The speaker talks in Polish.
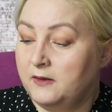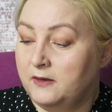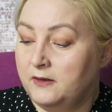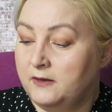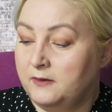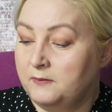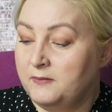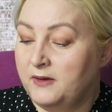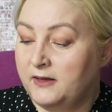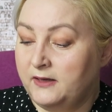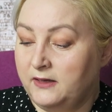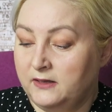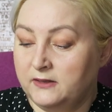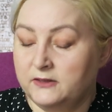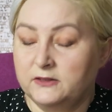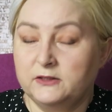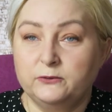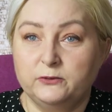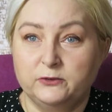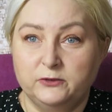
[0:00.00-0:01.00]
E,
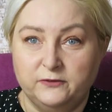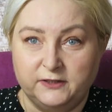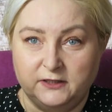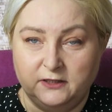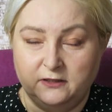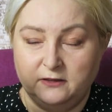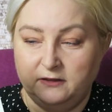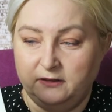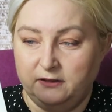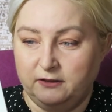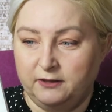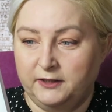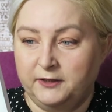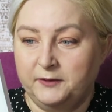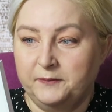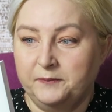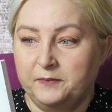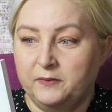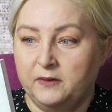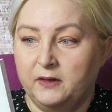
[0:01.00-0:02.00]
Maria
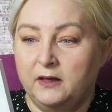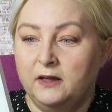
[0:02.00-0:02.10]
Skłodowska-Curie.